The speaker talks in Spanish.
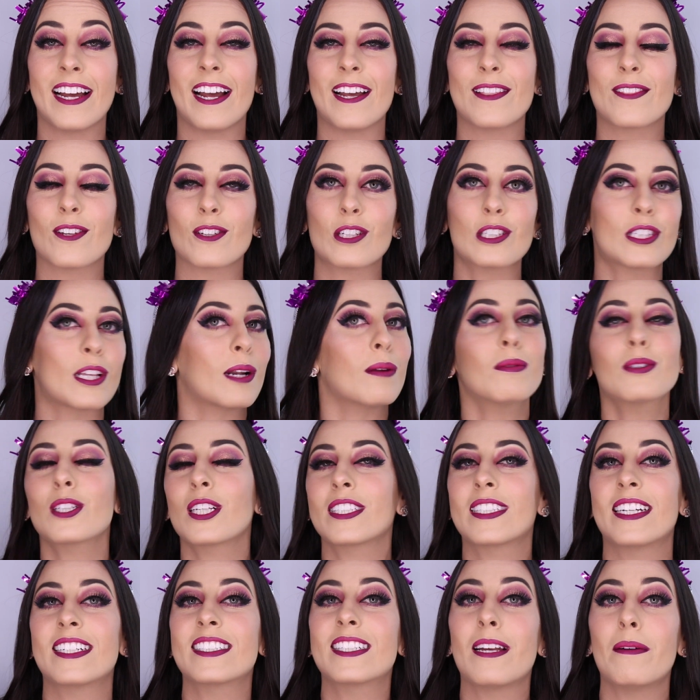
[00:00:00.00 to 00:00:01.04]
Entonces tenemos que
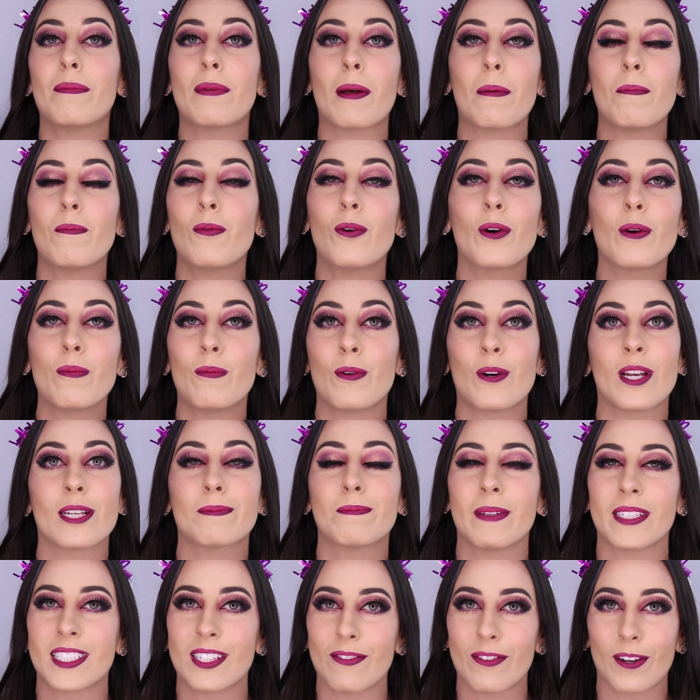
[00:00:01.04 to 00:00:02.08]
ser siempre muy, muy
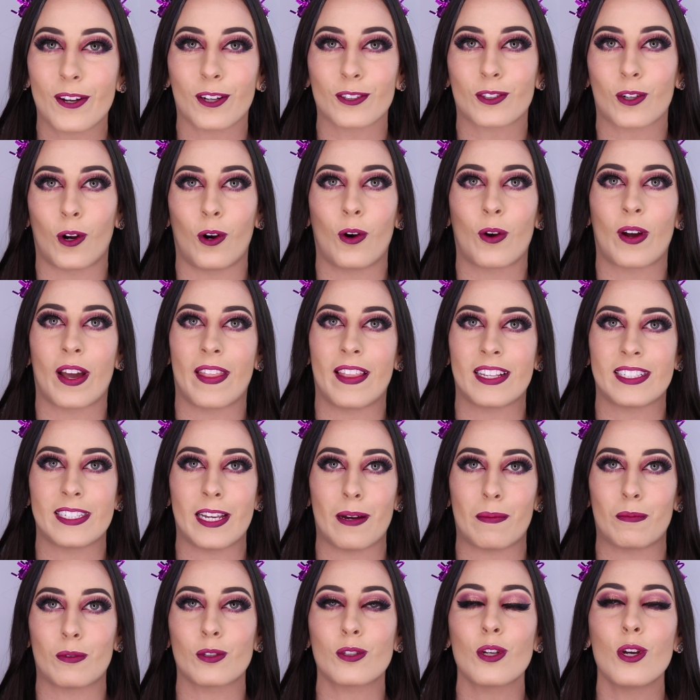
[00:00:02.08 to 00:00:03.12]
específicos con lo que
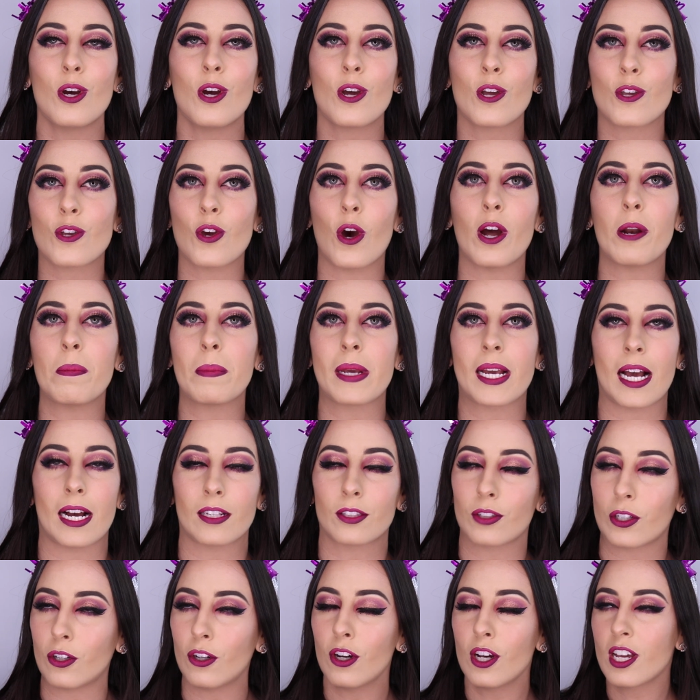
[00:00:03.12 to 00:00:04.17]
deseamos. Yo en mi
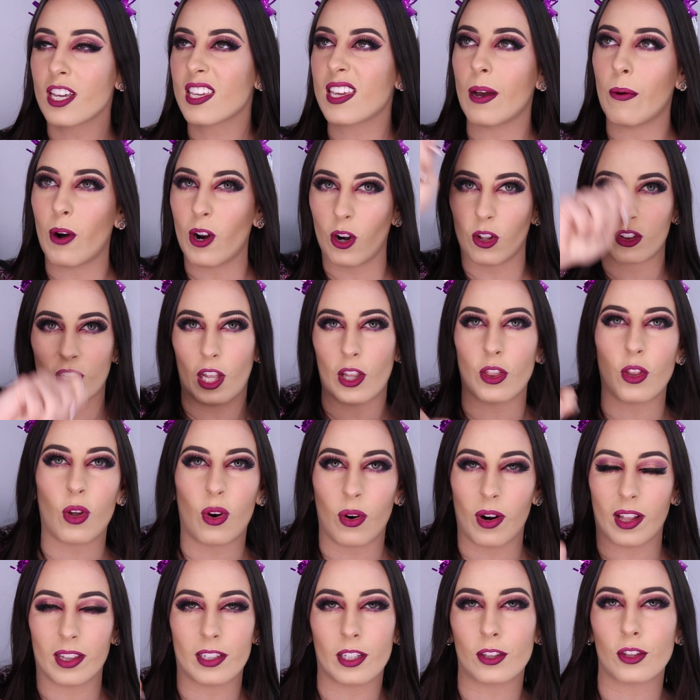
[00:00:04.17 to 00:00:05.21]
caso llevo anotando
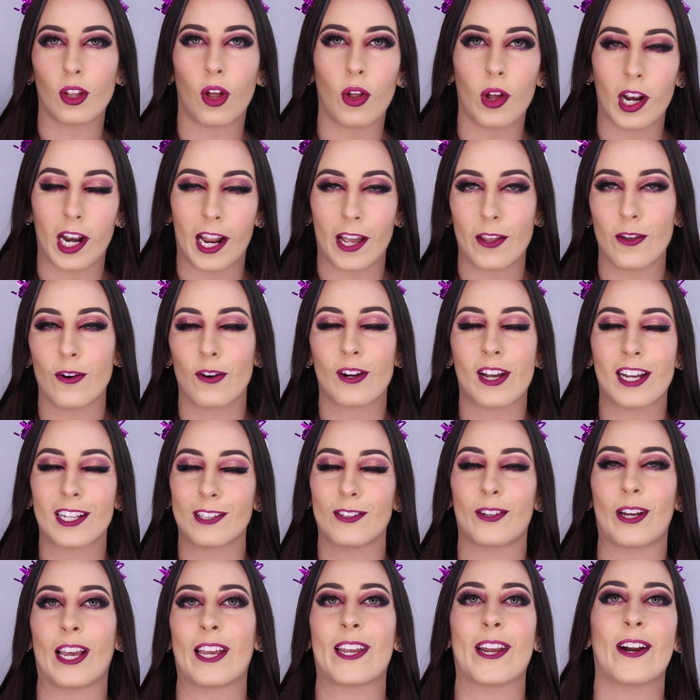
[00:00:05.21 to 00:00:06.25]
durante todo el año qué es
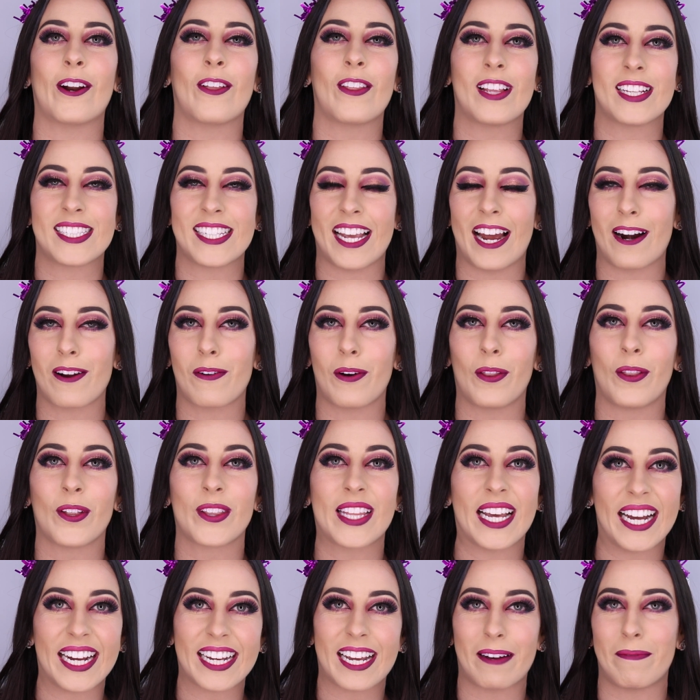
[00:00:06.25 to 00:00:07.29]
lo que quiero desear cuando
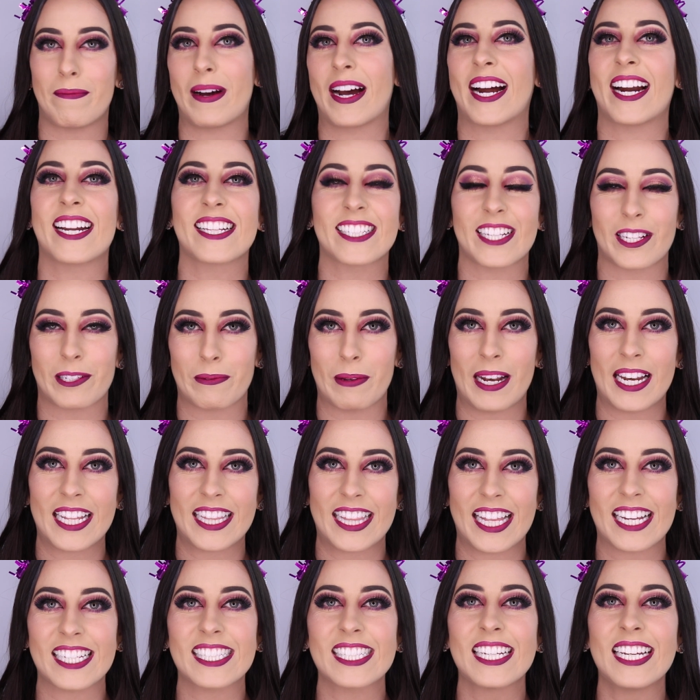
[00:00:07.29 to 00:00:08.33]
tenga que apagar esas
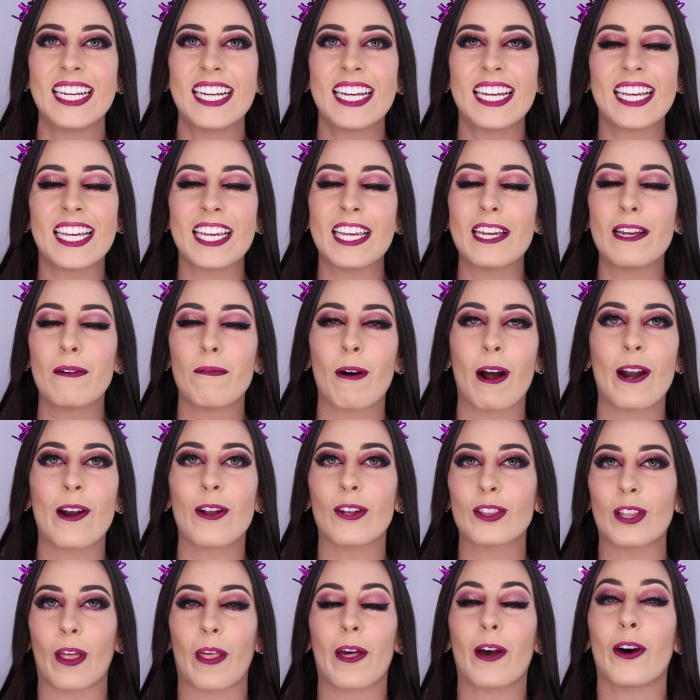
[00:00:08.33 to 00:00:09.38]
velitas. Y bueno,
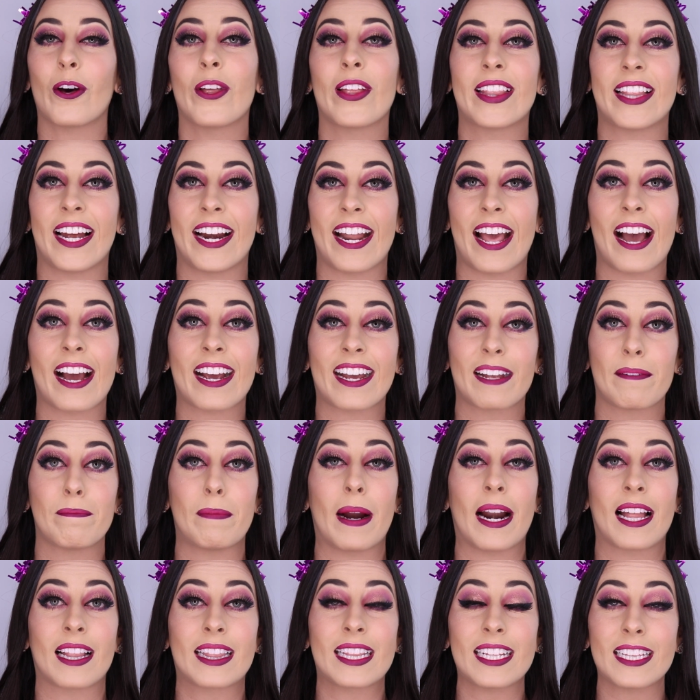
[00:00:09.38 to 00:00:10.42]
te dejo de tarea que
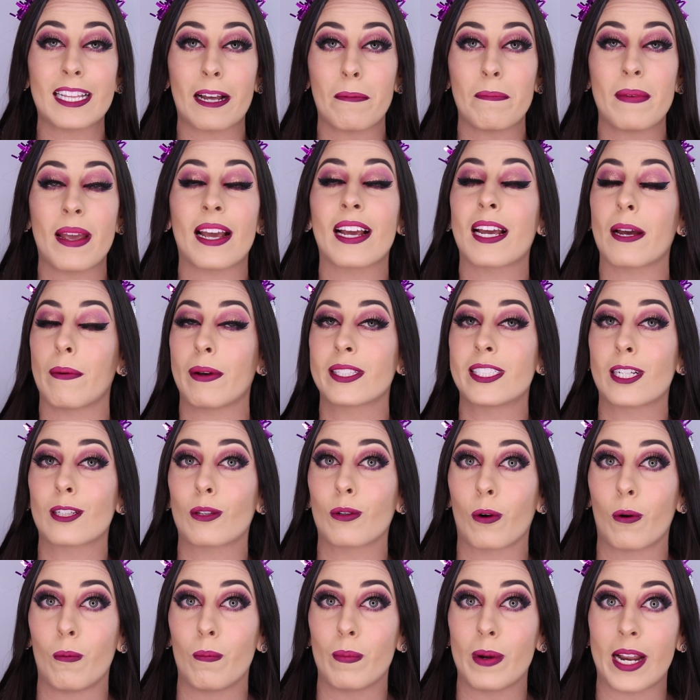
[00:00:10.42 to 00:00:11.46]
para ti también, que va a ser
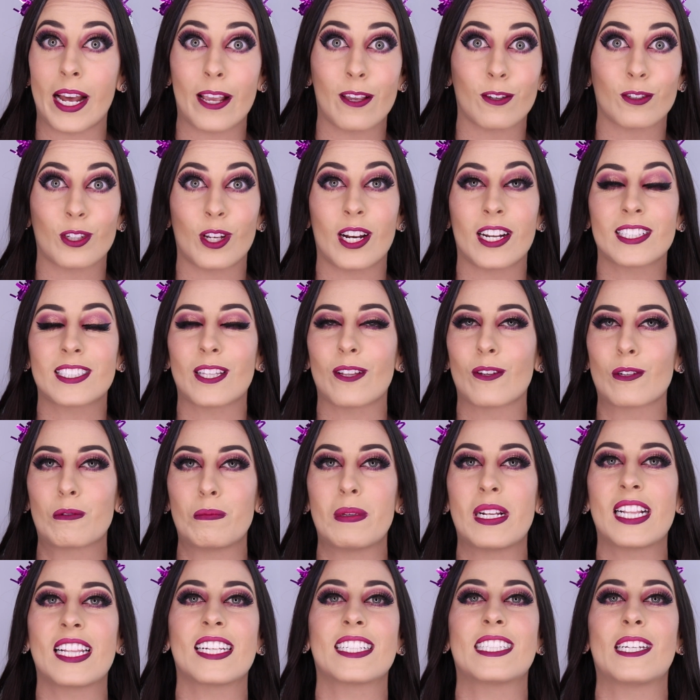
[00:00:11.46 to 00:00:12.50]
tu cumpleaños en este
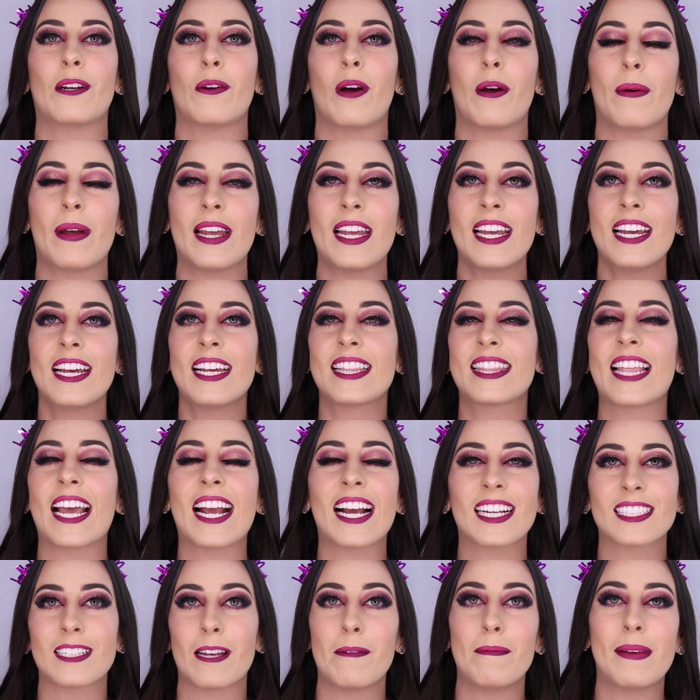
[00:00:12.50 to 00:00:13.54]
2019, este
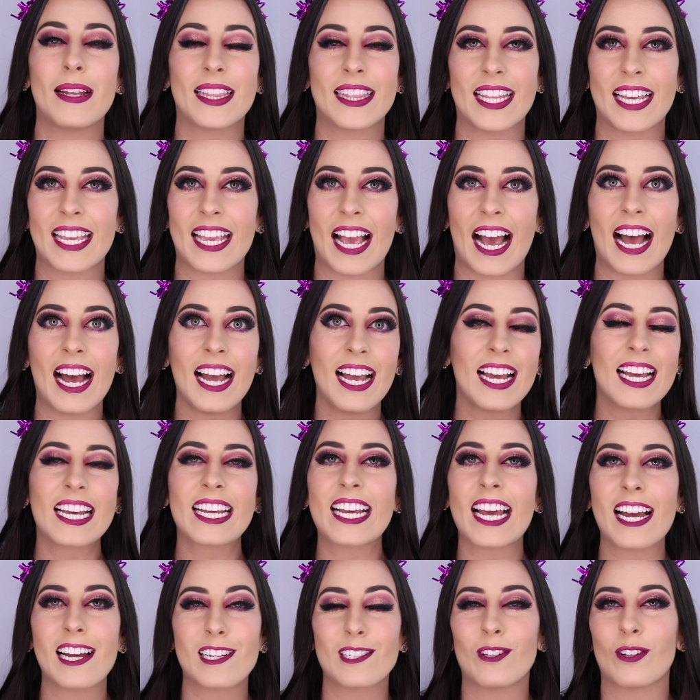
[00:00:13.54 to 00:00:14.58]
tengas en mente ya
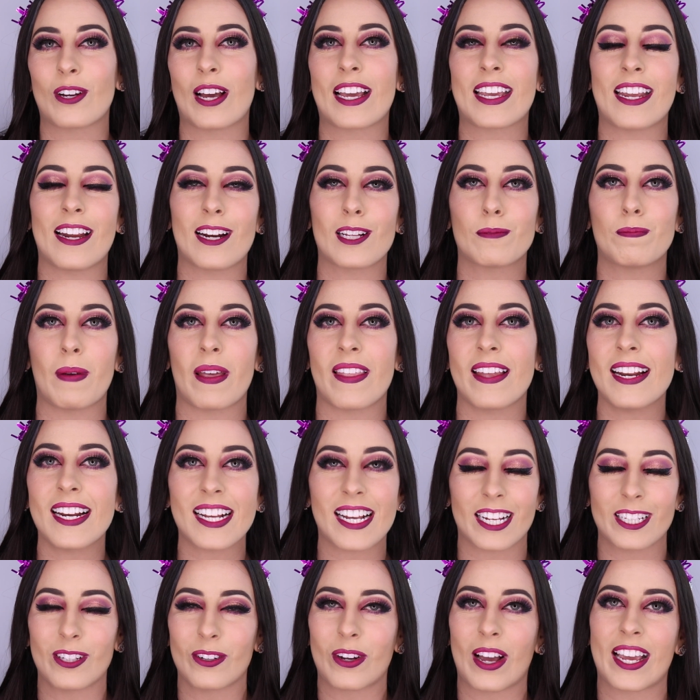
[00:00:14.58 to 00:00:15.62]
qué es lo que quieres pedir,
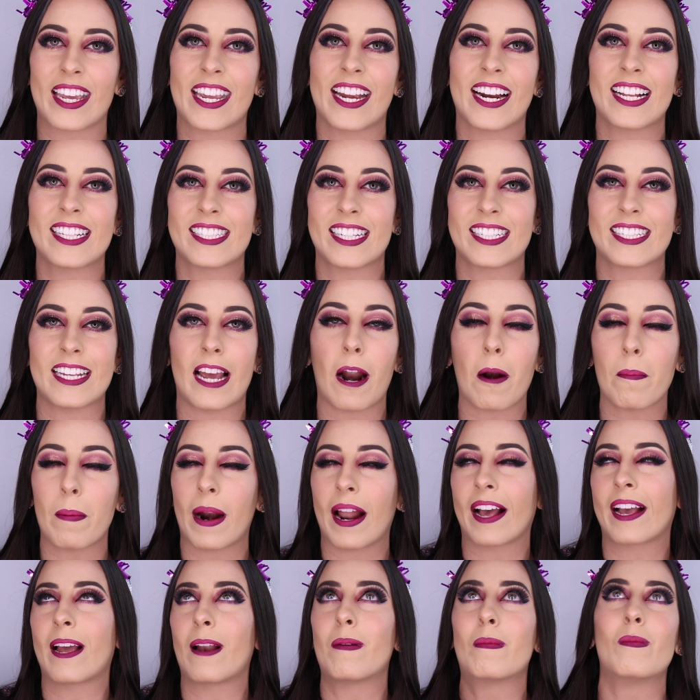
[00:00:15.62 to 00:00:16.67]
qué es lo que quieres desear
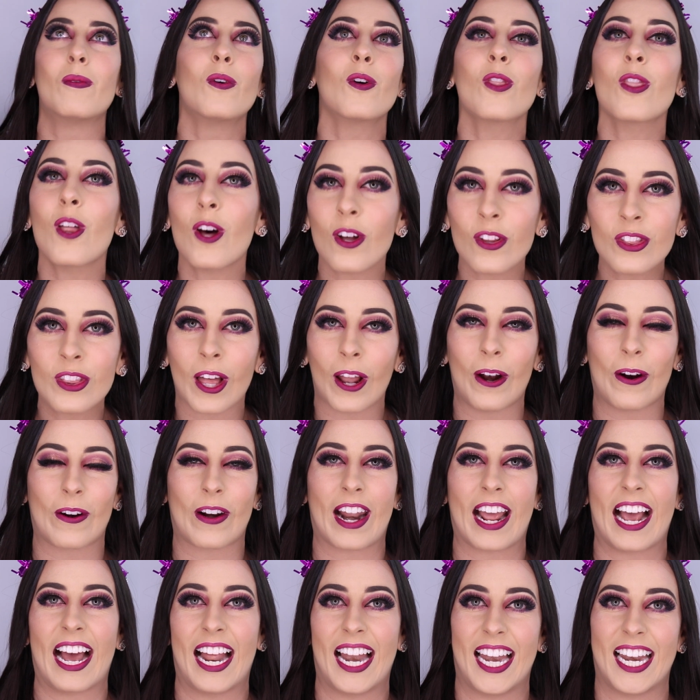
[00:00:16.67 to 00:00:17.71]
para que el mundo te lo
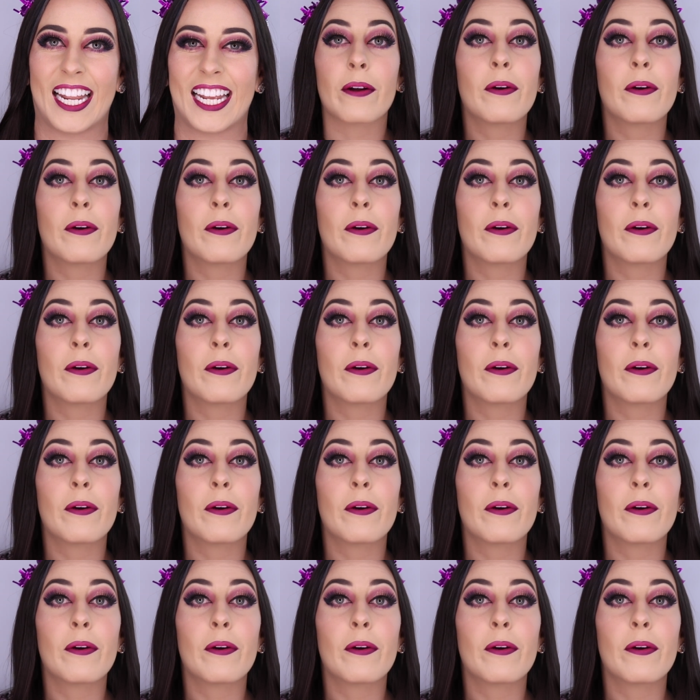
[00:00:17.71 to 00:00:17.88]
regale.